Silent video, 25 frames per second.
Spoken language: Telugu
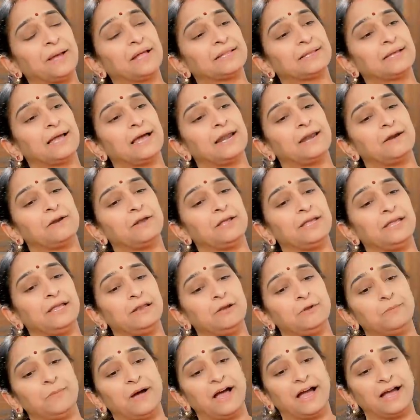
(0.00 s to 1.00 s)
పాతకాలంలో
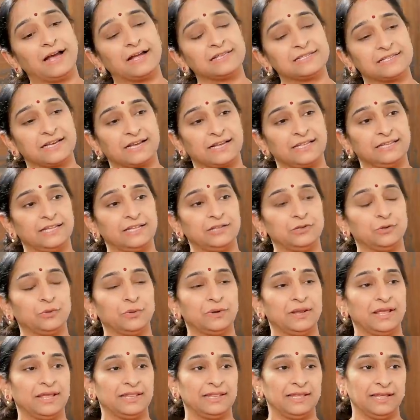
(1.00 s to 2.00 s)
ఇల్లు బాగా
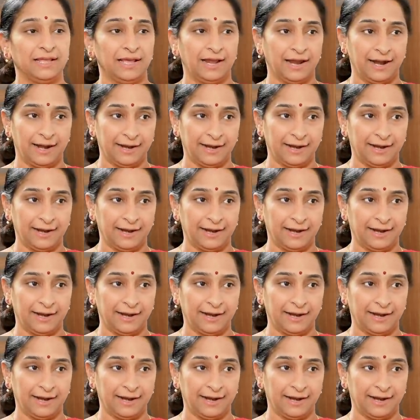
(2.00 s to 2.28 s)
చక్కదిద్దుకునేది